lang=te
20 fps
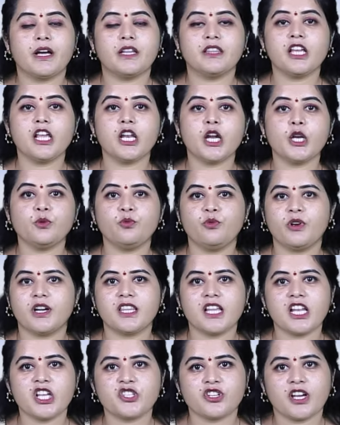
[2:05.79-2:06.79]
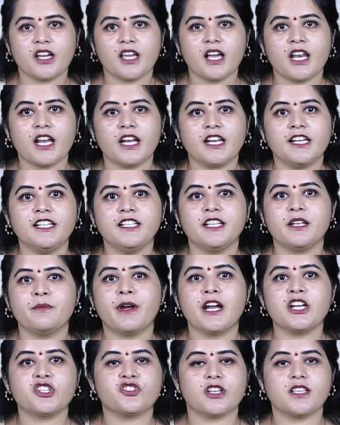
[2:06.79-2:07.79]
బందీలను విడుదల చేయాలని
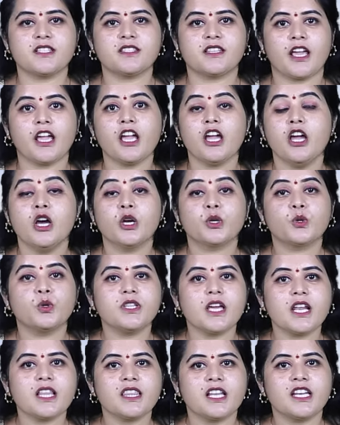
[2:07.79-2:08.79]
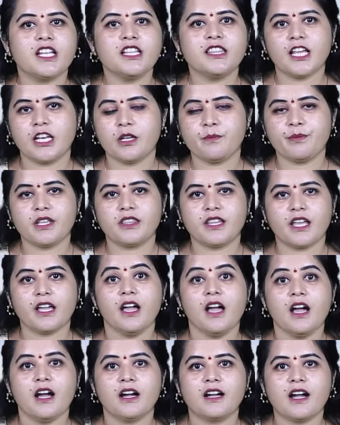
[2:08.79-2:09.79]
డిమాండ్ చేస్తే కుదరదని తెలిపింది
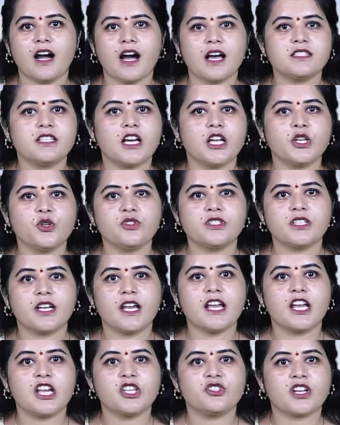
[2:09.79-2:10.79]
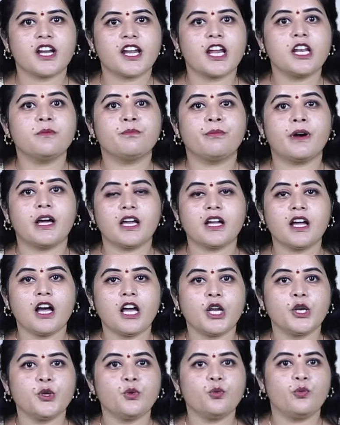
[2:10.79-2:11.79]
గాజా నుంచి ఇజ్రాయెల్
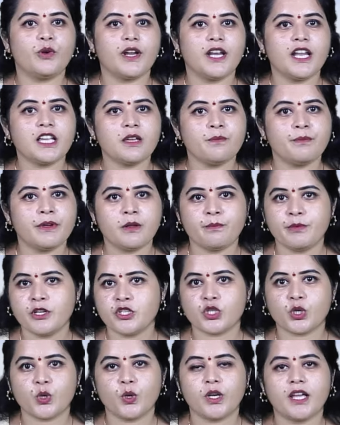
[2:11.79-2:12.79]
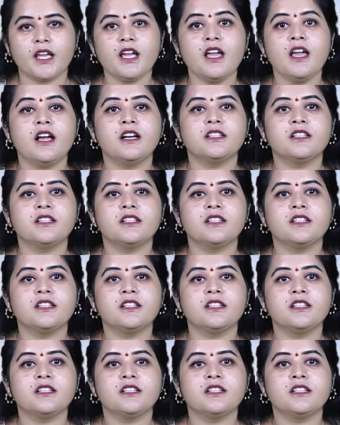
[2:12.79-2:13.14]
బలగాలను వెనక్కి పిలిపించుకొని